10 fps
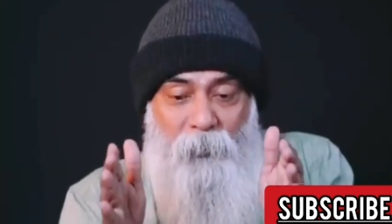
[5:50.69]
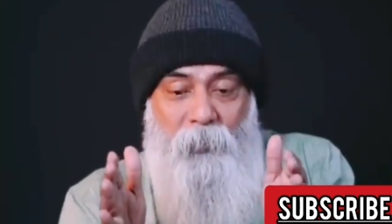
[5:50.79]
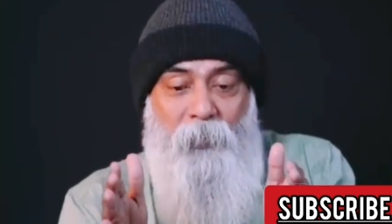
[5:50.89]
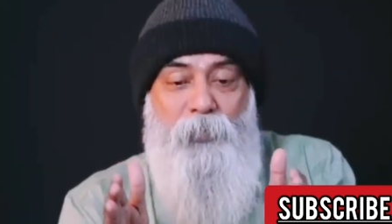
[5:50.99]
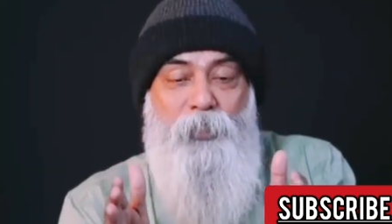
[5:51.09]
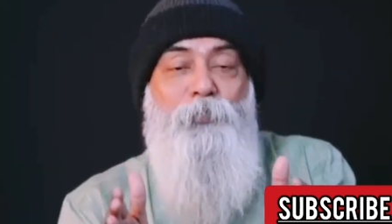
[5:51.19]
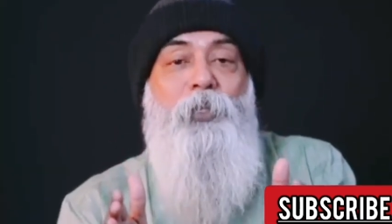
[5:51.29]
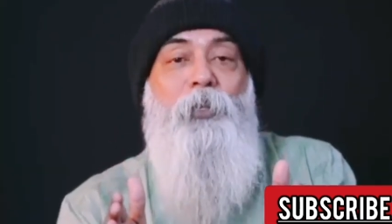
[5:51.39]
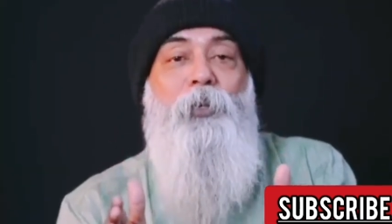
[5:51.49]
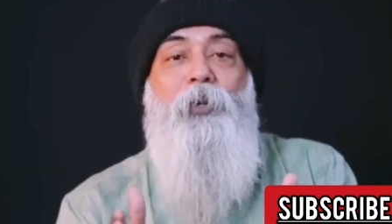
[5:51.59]
ஒரு
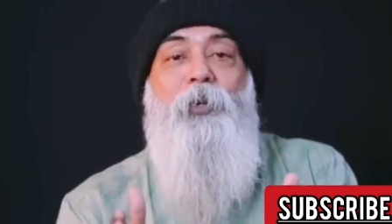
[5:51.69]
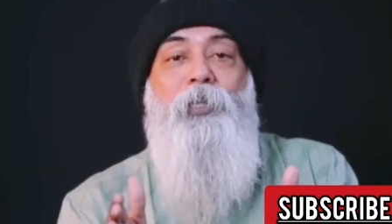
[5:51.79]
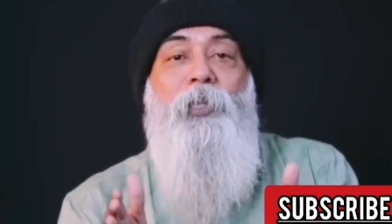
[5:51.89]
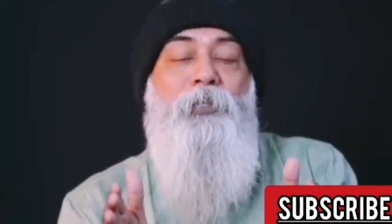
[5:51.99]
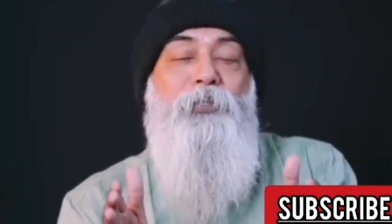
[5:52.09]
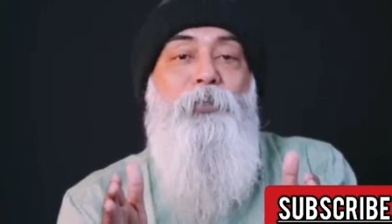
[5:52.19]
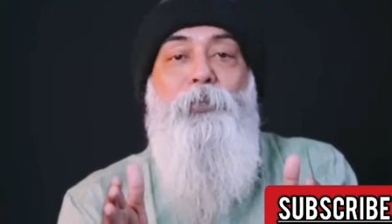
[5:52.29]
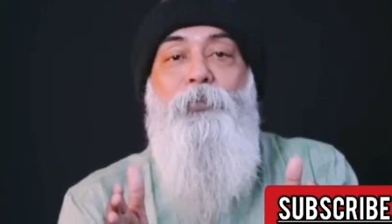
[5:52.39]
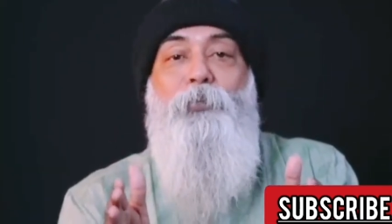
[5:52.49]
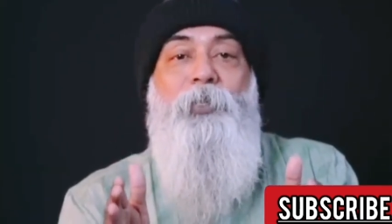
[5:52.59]
காஸ்மிக் லா என்று
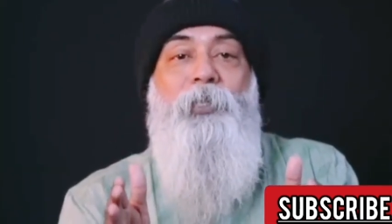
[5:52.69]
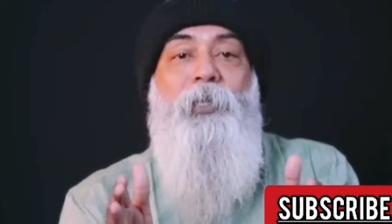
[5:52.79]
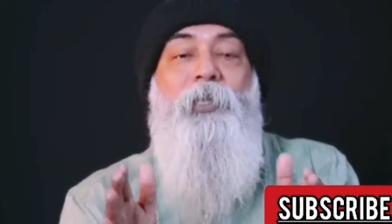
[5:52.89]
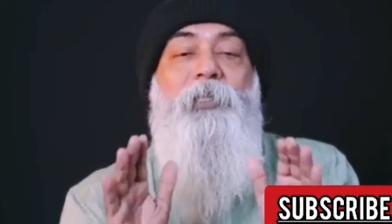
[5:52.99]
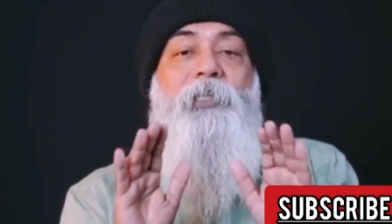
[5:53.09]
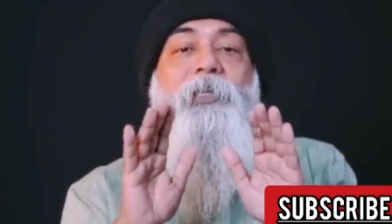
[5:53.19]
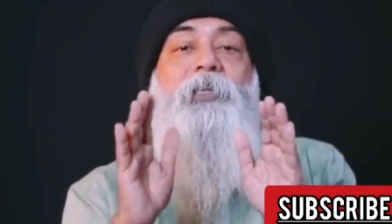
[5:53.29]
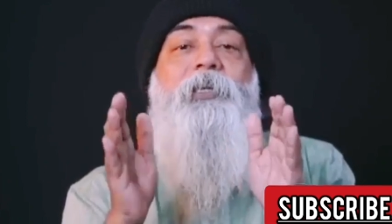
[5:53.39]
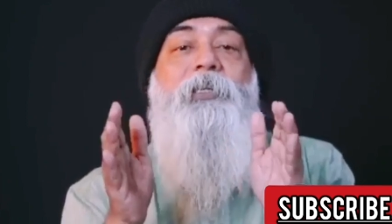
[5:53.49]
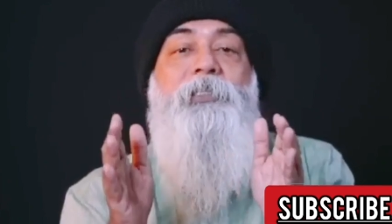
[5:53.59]
சொல்லக்கூடிய
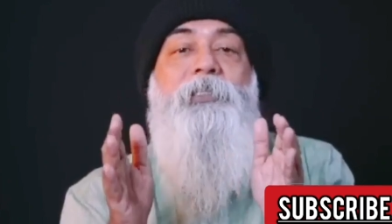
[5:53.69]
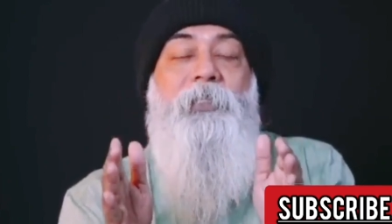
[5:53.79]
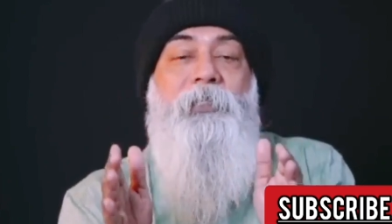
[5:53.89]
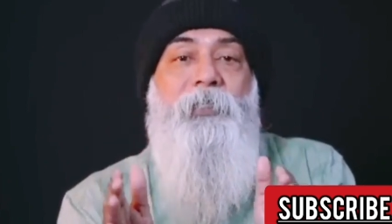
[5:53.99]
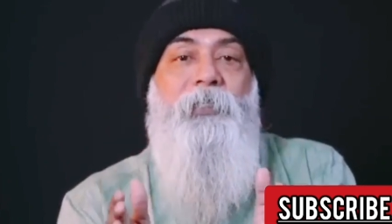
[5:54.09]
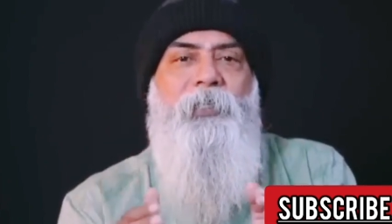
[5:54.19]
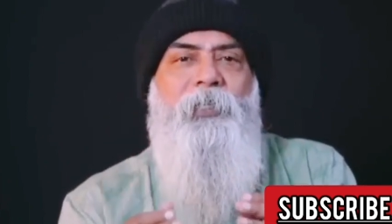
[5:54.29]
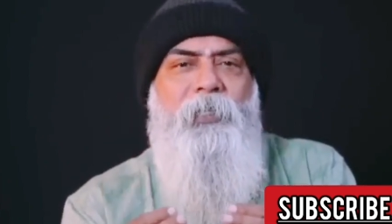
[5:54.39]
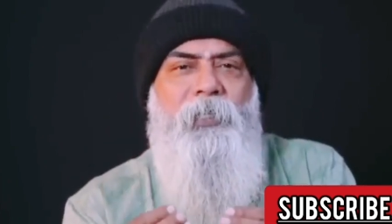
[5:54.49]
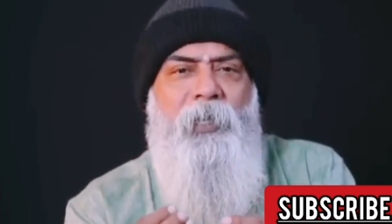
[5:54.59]
இயற்கை
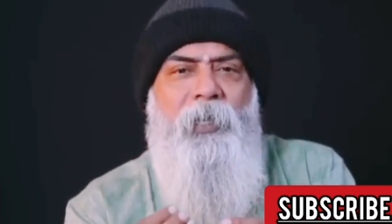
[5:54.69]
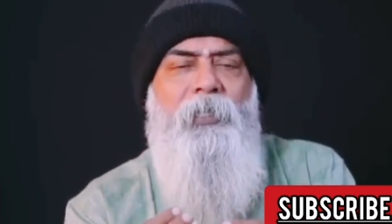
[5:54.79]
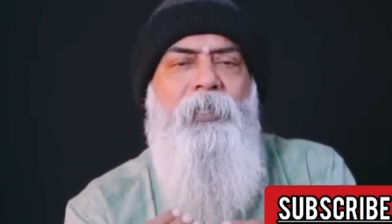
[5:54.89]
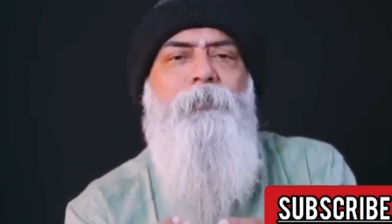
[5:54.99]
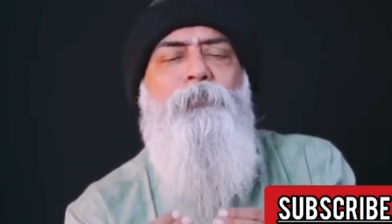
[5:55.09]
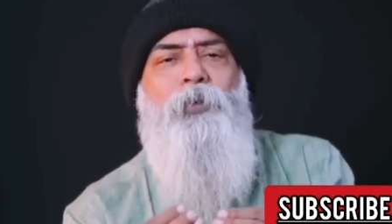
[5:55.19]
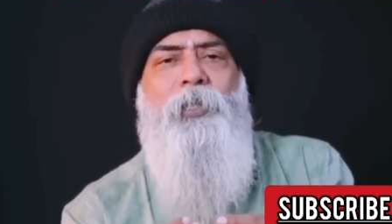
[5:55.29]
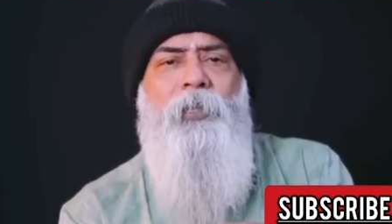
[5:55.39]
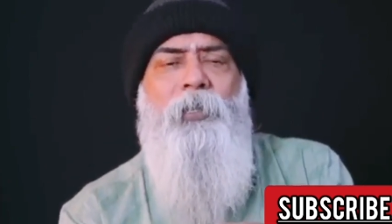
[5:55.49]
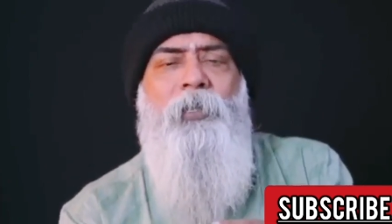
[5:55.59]
சட்டத்தை எளிய
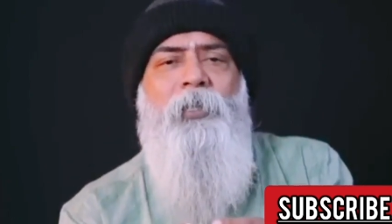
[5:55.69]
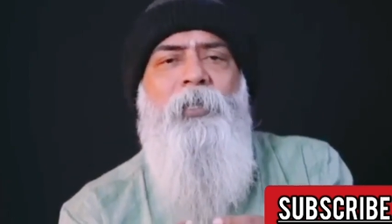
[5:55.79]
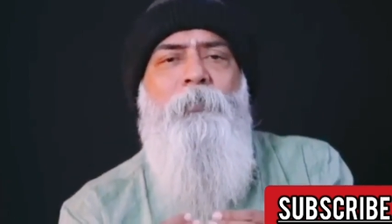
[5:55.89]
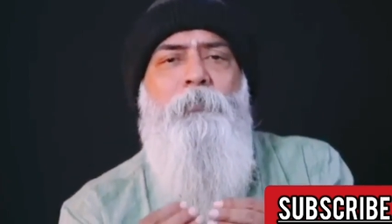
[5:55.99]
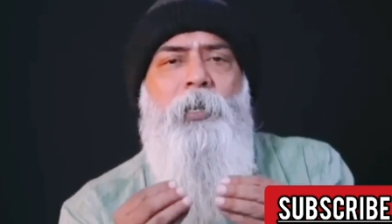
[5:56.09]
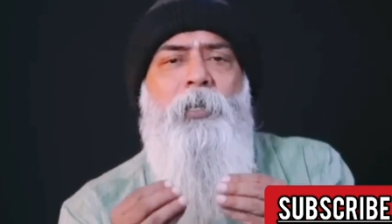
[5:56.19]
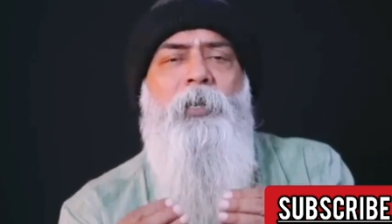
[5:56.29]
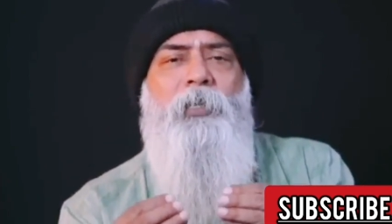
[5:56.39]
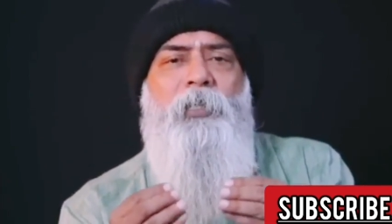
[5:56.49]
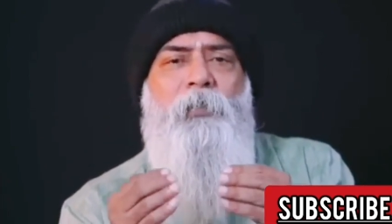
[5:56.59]
முறையில்
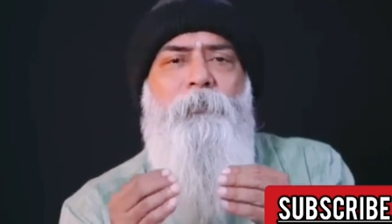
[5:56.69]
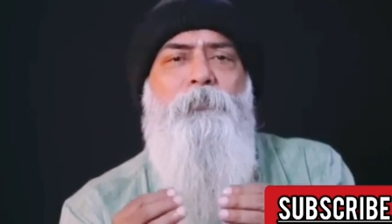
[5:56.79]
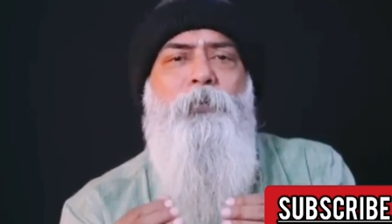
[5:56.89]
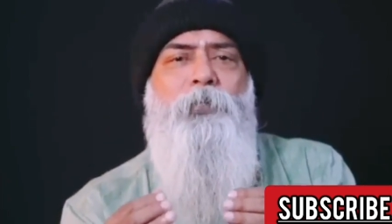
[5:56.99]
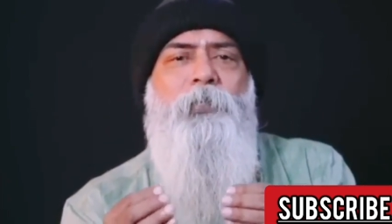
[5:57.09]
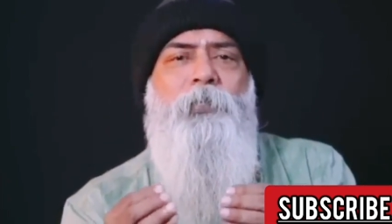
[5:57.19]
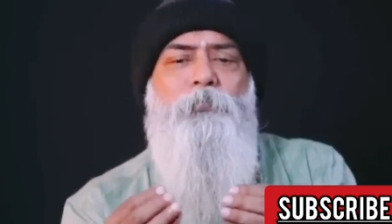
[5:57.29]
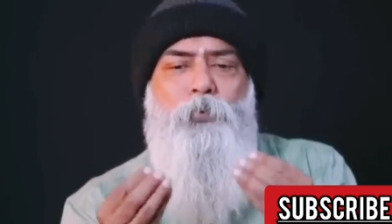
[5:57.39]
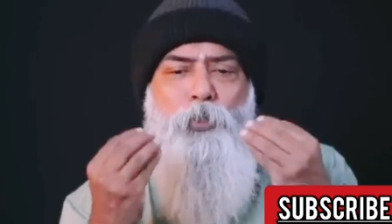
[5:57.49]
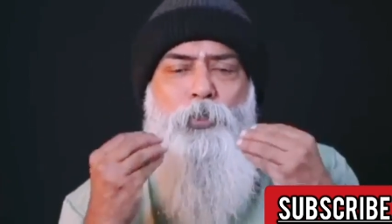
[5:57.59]
மக்கள் எப்பொழுது
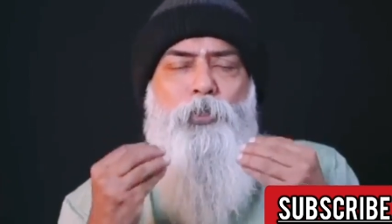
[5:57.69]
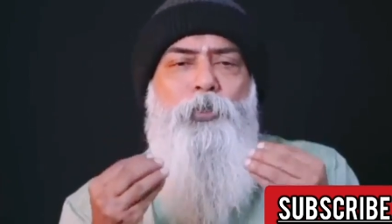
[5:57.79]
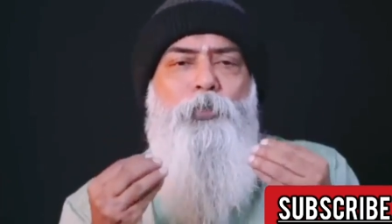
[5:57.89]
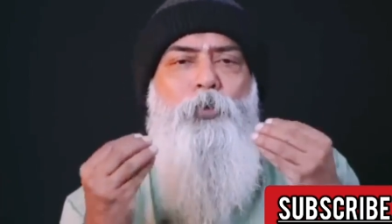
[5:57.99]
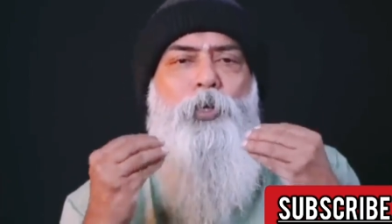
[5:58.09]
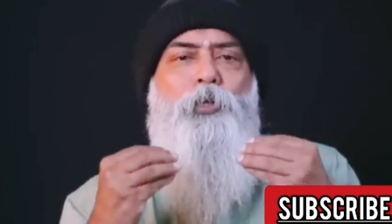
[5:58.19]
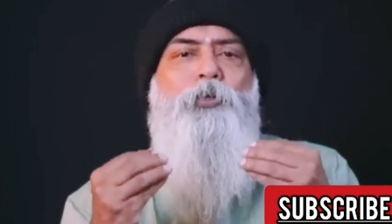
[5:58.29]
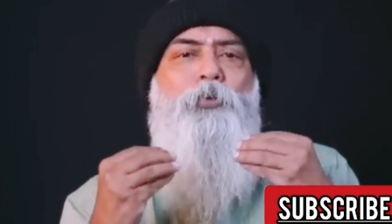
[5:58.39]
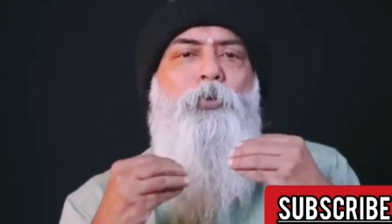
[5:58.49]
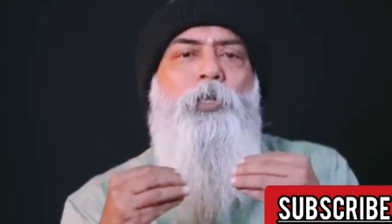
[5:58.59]
புரிந்து
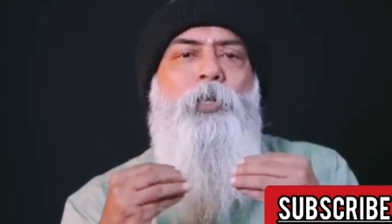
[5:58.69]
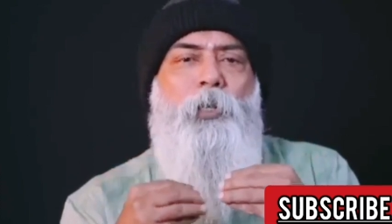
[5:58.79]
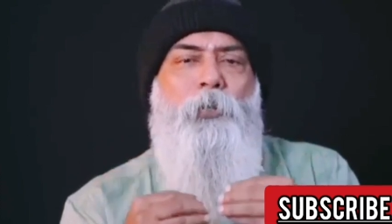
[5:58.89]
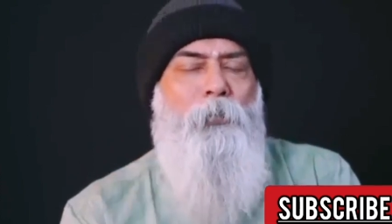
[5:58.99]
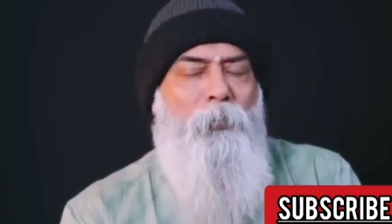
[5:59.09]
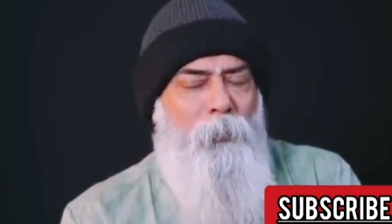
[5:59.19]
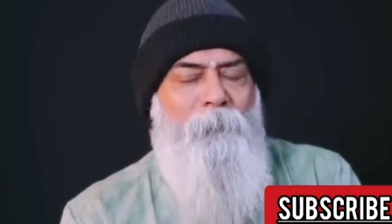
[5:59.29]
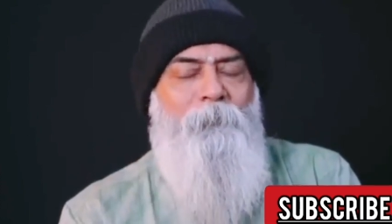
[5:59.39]
உணர்ந்து கொள்கிறார்களோ